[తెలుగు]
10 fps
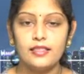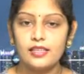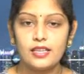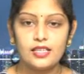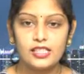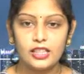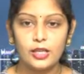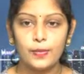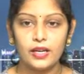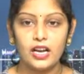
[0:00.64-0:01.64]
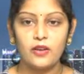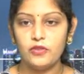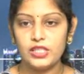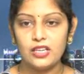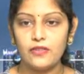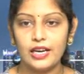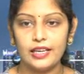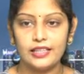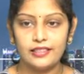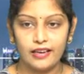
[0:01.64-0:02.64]
దసరా సందర్భంగా
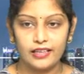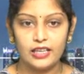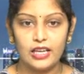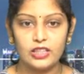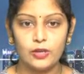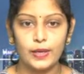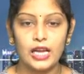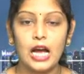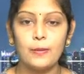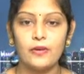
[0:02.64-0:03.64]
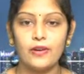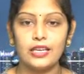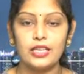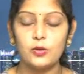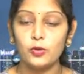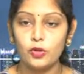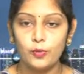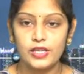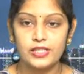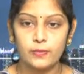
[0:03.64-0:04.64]
విజయవాడ ఇంద్రకీలాద్రిపై అమ్మవారిని
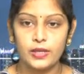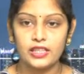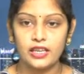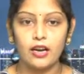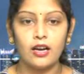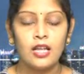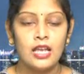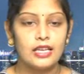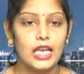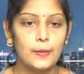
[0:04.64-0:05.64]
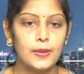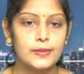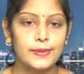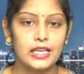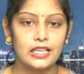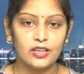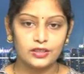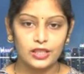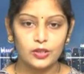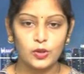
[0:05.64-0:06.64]
కుటుంబ సమేతంగా ఏపీ
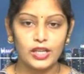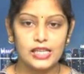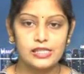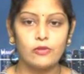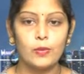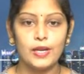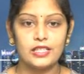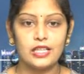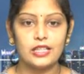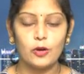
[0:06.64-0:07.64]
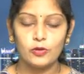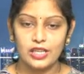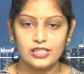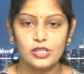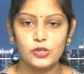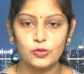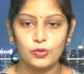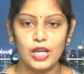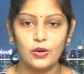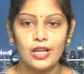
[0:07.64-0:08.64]
స్పీకర్ డాక్టర్ కోడల శివప్రసాదరావు
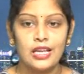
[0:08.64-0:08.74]
దర్శించుకున్నారు